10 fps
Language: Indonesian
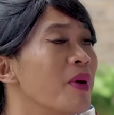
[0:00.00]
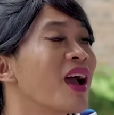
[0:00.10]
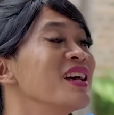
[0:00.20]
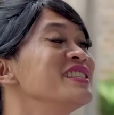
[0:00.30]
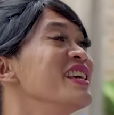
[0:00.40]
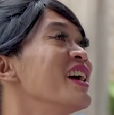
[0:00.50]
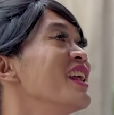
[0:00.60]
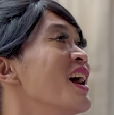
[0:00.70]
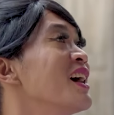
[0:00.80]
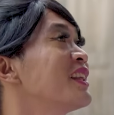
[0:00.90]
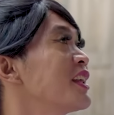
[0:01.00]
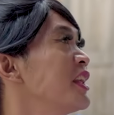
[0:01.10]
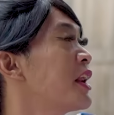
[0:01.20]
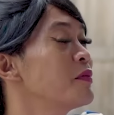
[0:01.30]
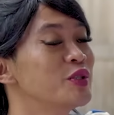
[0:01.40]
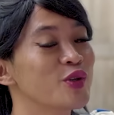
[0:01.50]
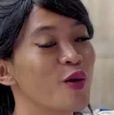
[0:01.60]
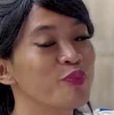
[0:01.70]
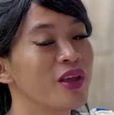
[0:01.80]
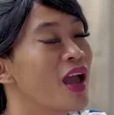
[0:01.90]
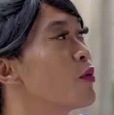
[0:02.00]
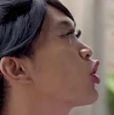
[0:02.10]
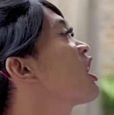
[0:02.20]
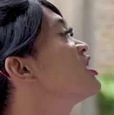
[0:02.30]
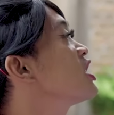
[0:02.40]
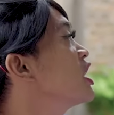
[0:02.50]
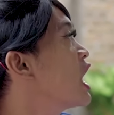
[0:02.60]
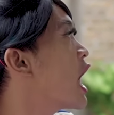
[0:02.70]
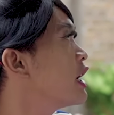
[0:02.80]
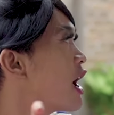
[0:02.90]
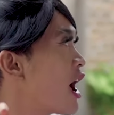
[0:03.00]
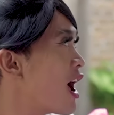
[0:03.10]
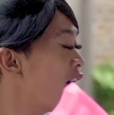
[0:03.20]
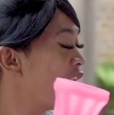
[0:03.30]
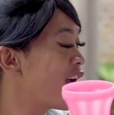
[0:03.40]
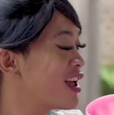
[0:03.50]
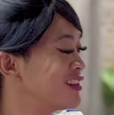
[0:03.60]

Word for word: Makasih ya, dah Traktiran mie murah rezeki lah, dah